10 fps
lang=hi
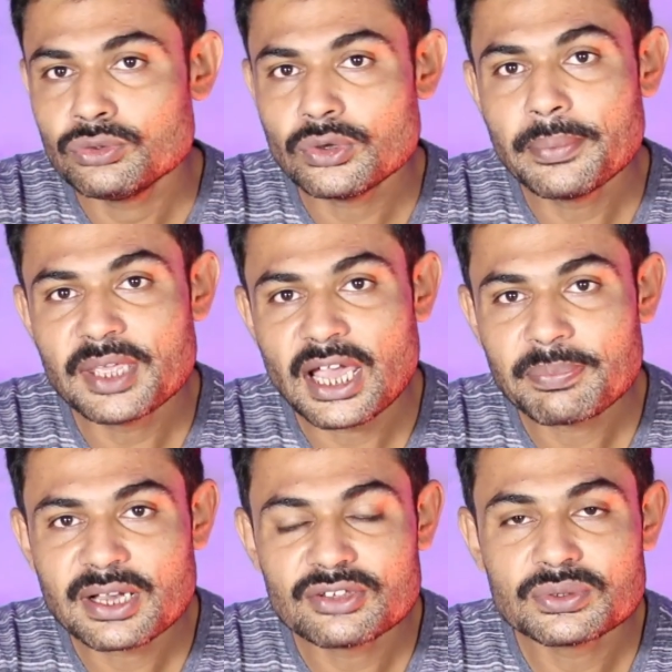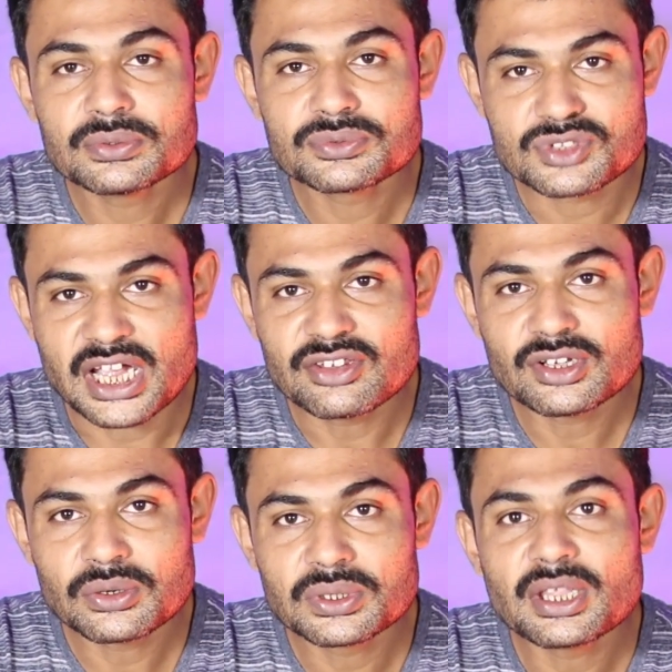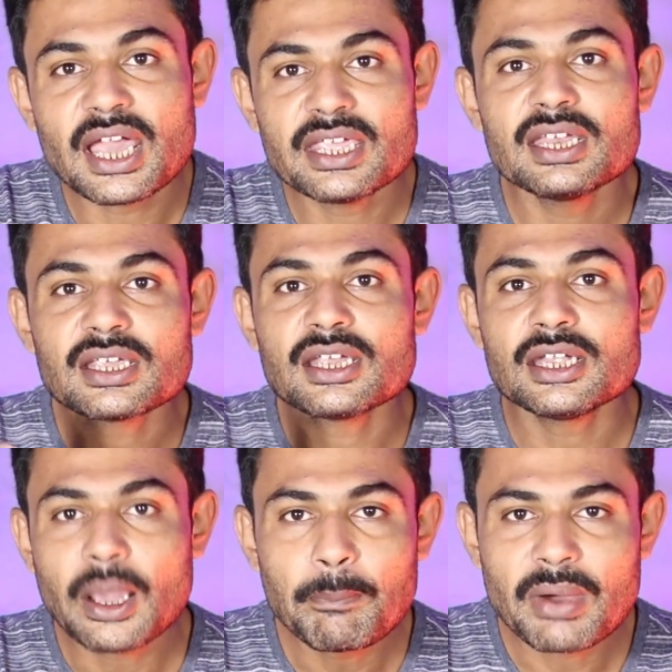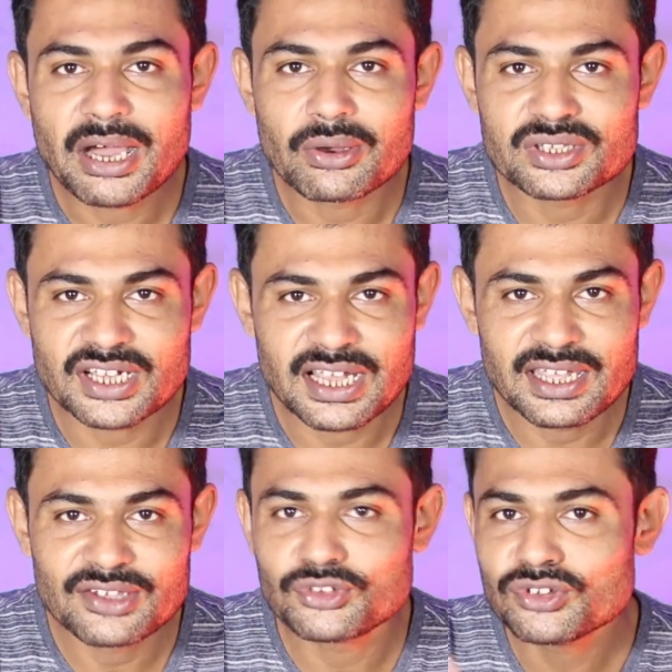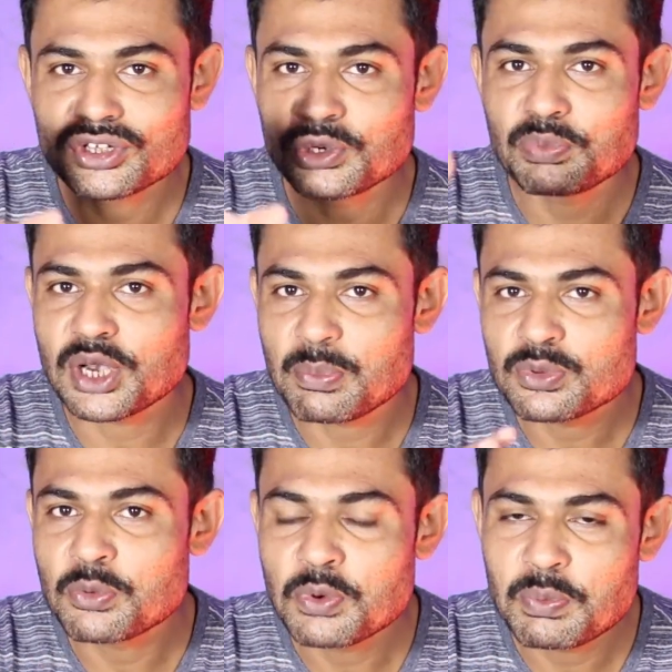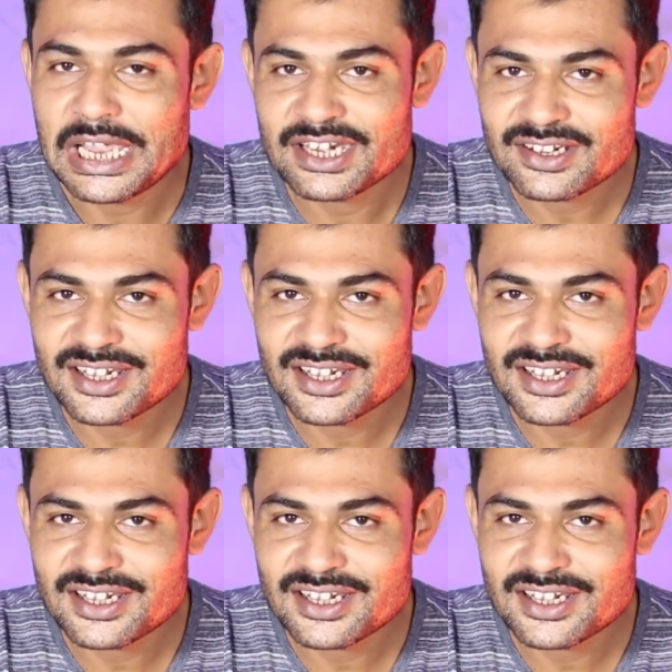जो भी आपका जो चार्जर होता है यानी कि डब्बा होता है जिसके ऊपर आपको मोबाइल